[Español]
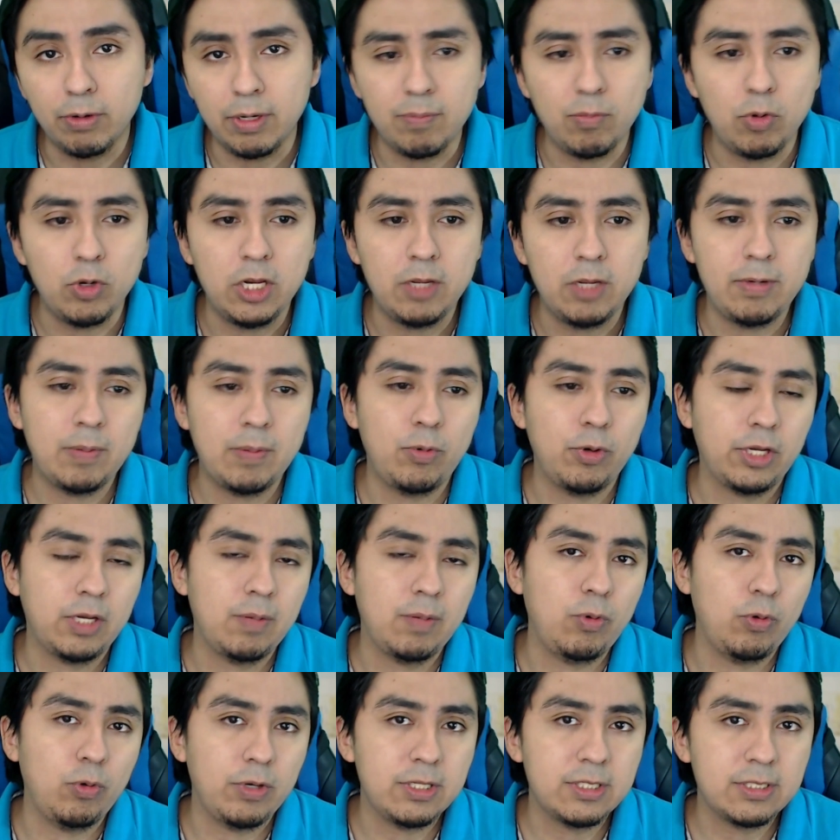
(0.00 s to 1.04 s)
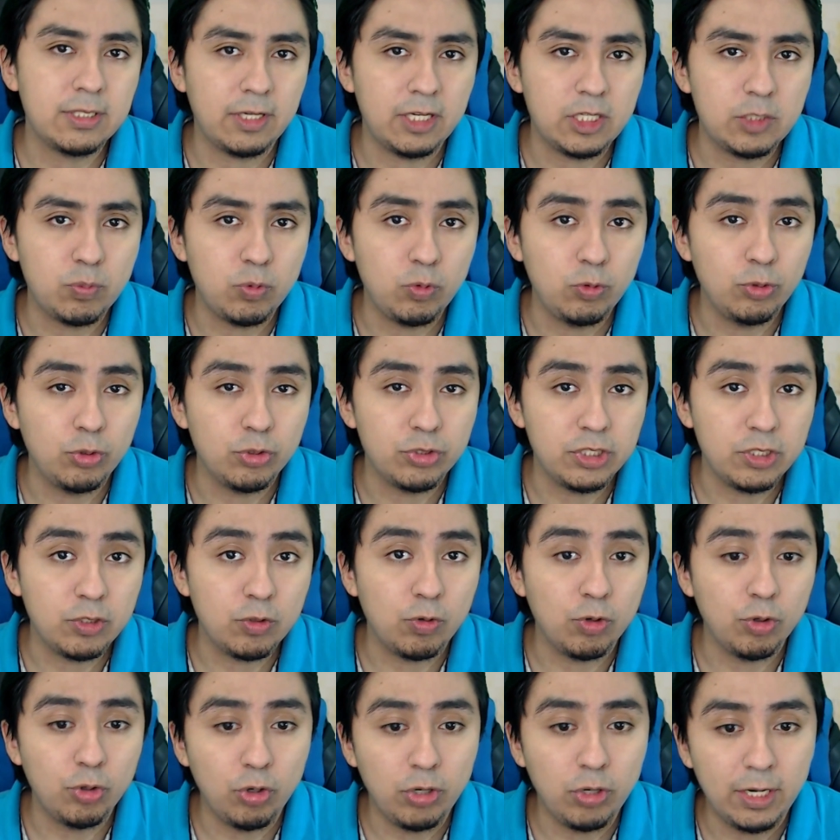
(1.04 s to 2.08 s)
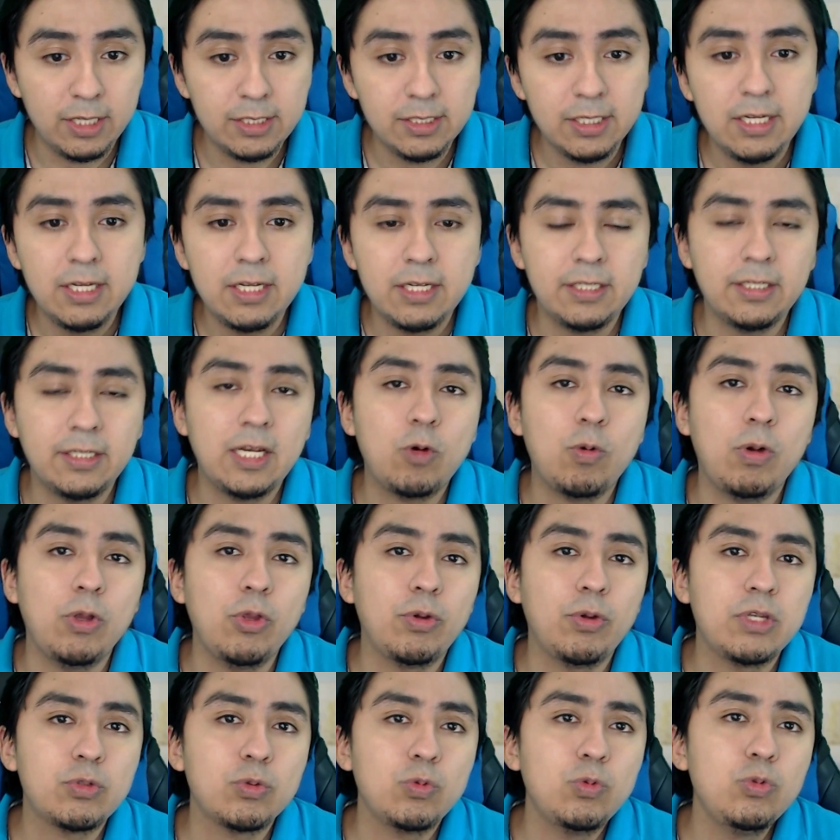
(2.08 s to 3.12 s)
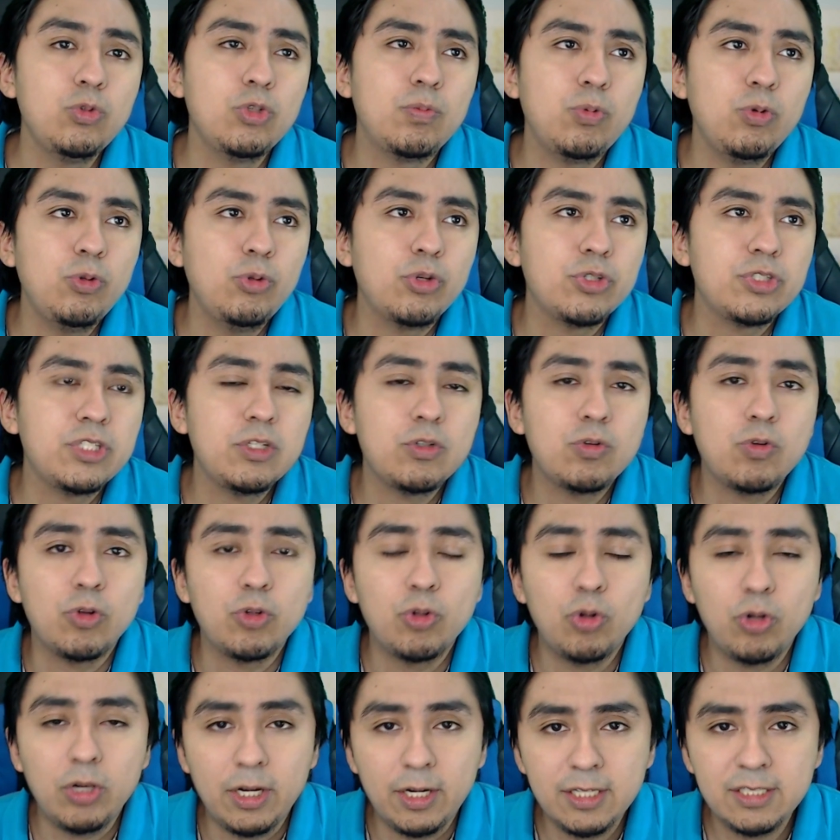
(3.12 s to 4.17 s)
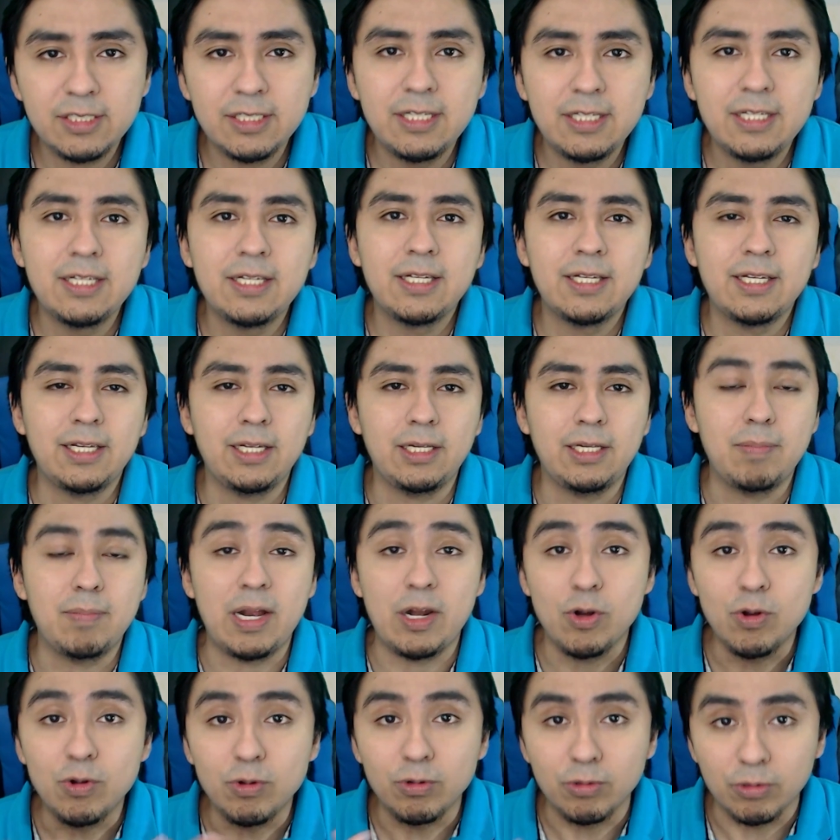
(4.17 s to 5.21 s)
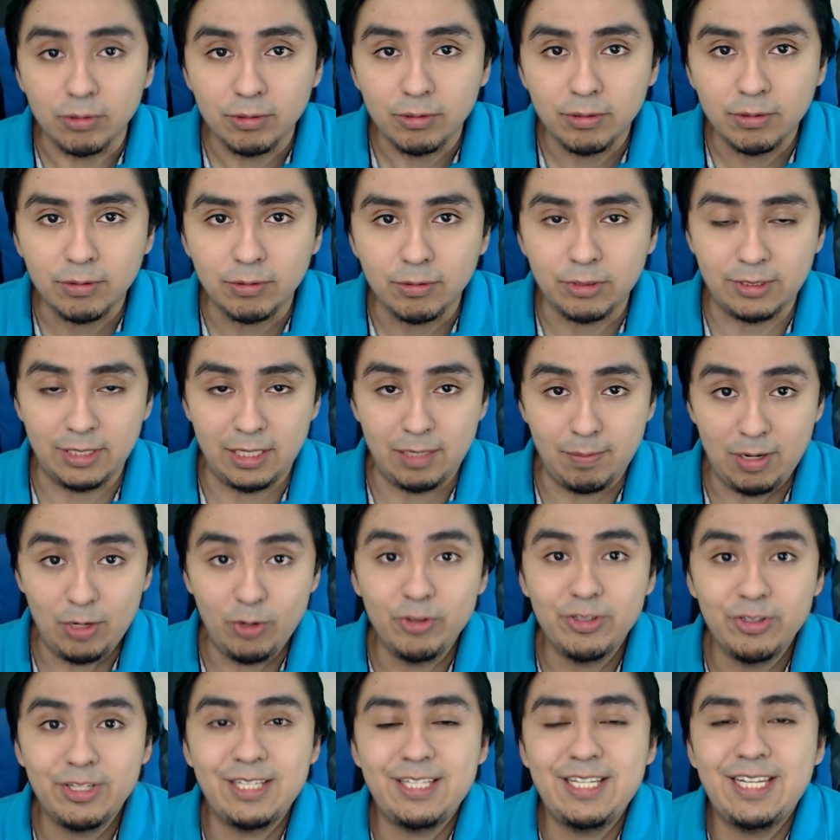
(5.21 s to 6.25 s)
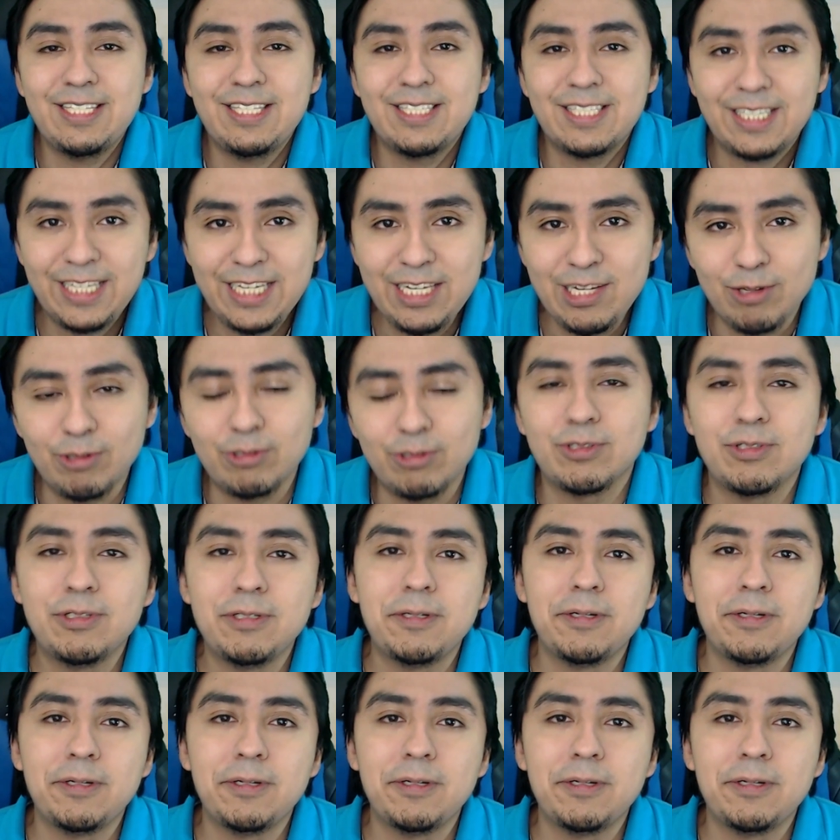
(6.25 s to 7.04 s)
En Bolivia, por ejemplo, es 3.5 dólares y en Ecuador es 1.5 dólares el balón, o sea, el balón de 10 kilos